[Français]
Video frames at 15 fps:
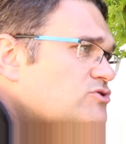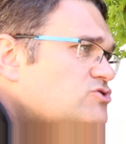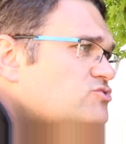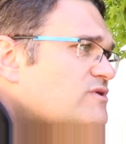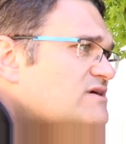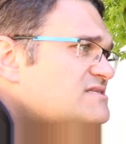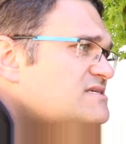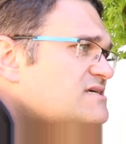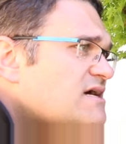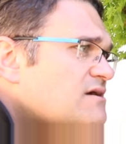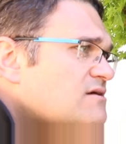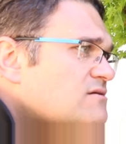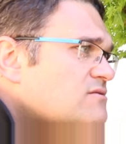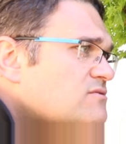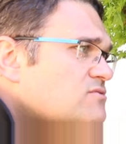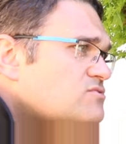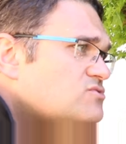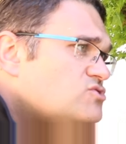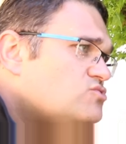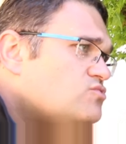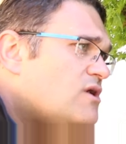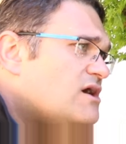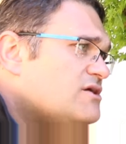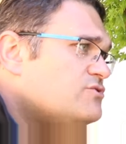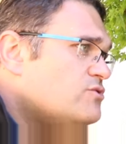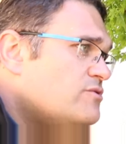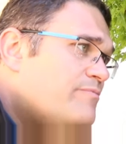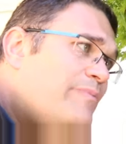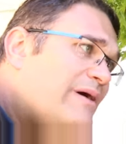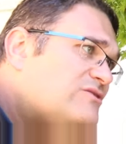peux choisir soit
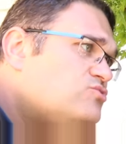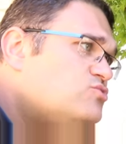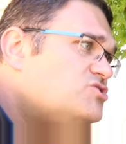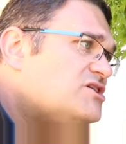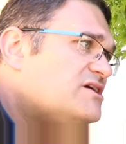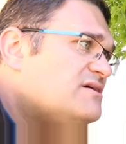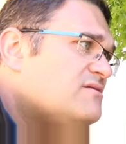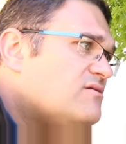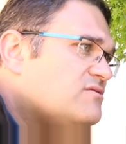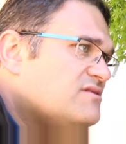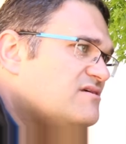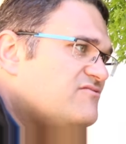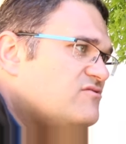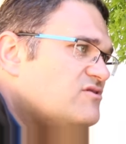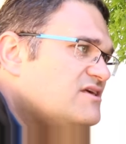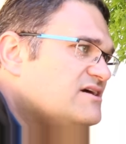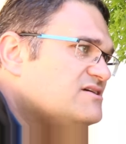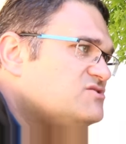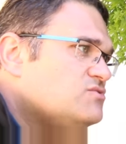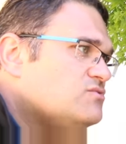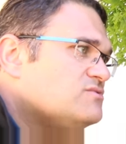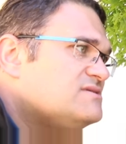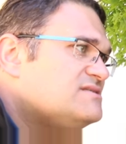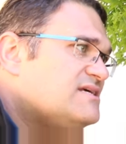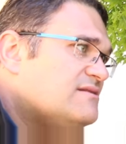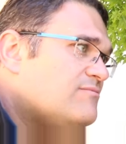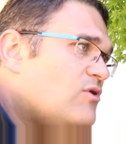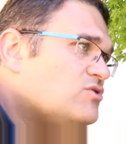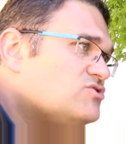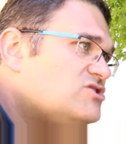de ne pas toucher en défoliation
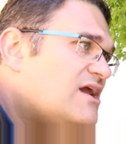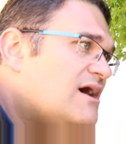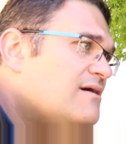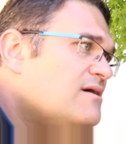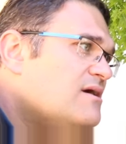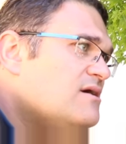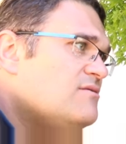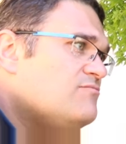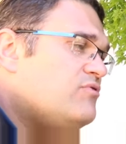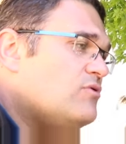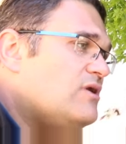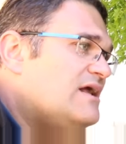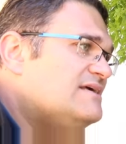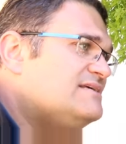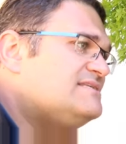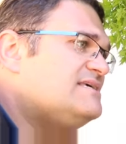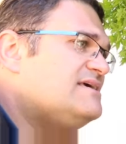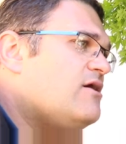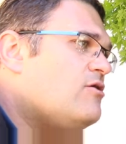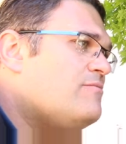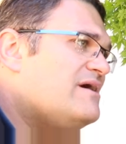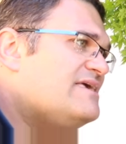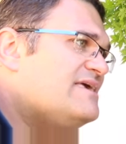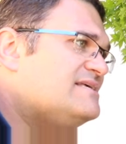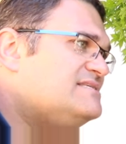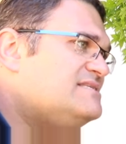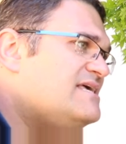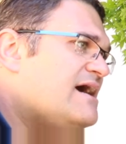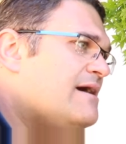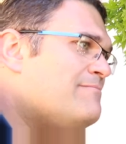cette branche-là, pour la laisser
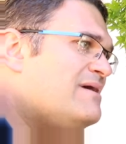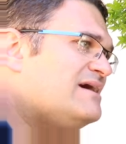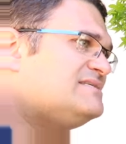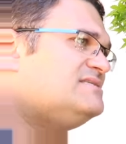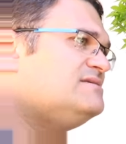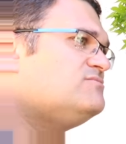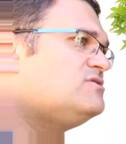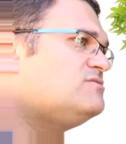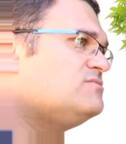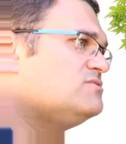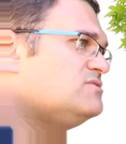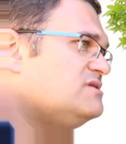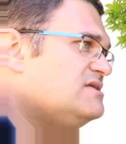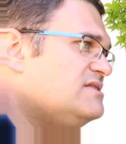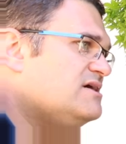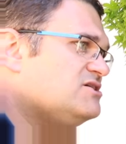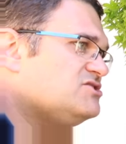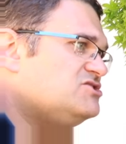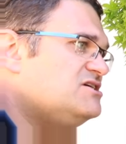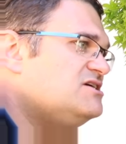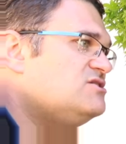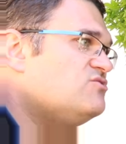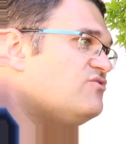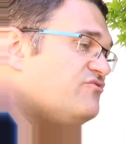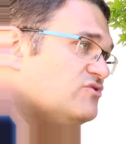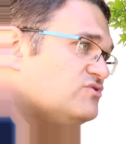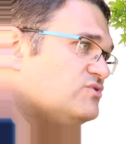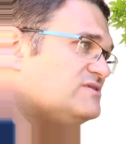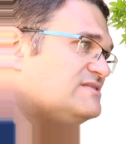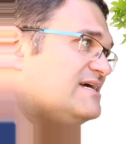emmagasiner un maximum d'énergie, de
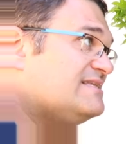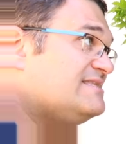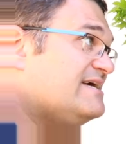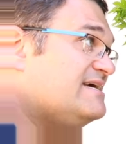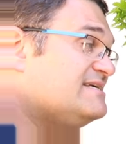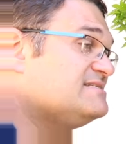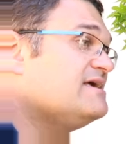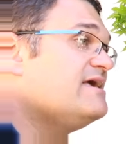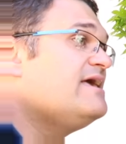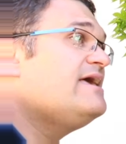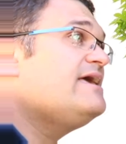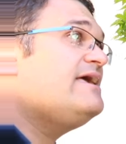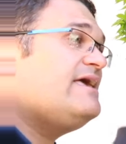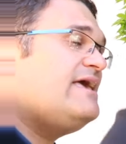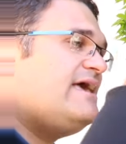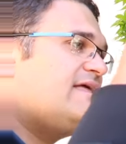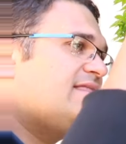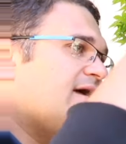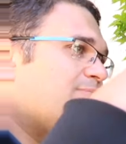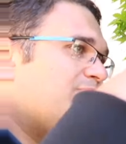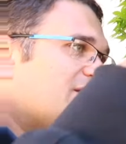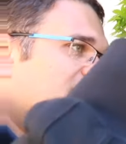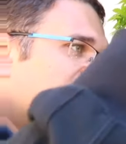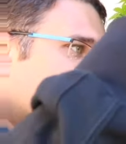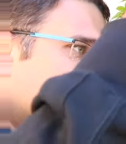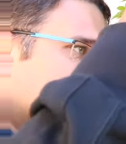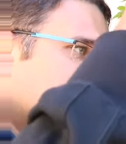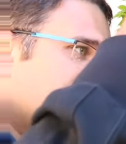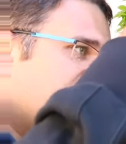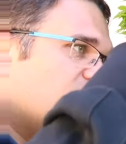photosynthèse, et
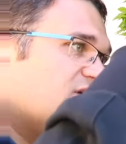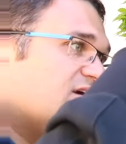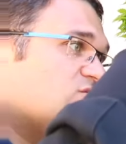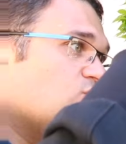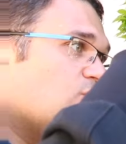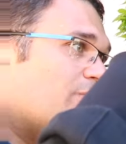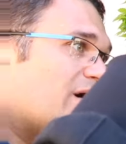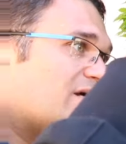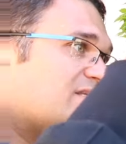d'appliquer la défoliation